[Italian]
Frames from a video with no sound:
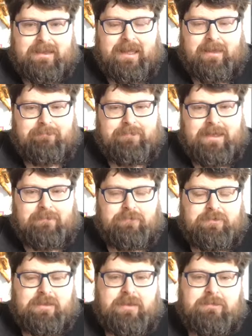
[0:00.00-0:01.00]
abbiamo
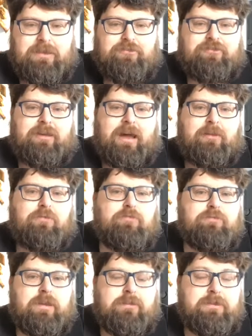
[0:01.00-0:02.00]
dei nemici,
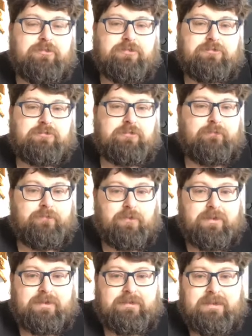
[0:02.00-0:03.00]
alcuni nemici sono
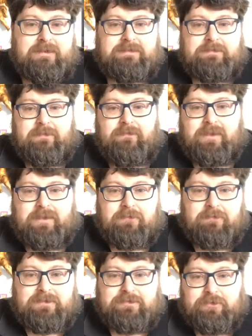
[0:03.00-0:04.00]
violentissimi, vedete
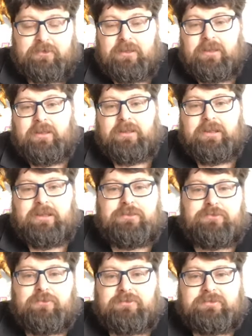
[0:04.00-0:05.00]
questo?
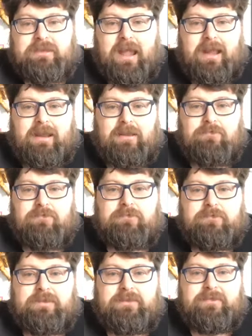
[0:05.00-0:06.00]
In Toscana
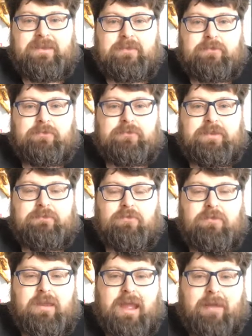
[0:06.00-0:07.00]
non ti, non ti
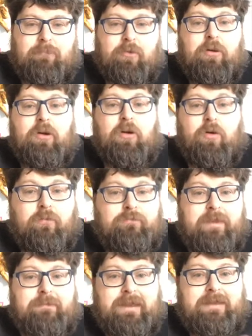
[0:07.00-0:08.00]
vogliamo.
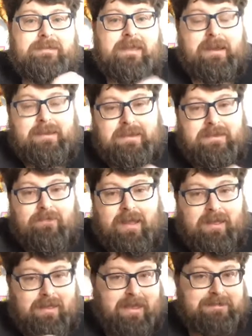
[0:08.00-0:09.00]
Ovviamente
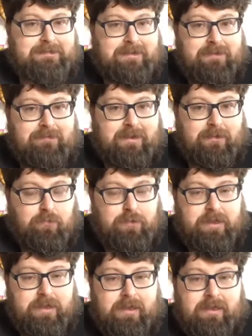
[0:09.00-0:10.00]
arriva a scrivere
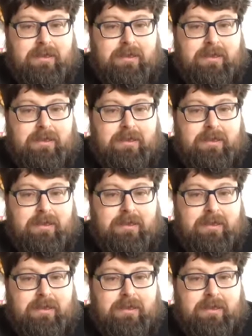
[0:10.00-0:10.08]
qui,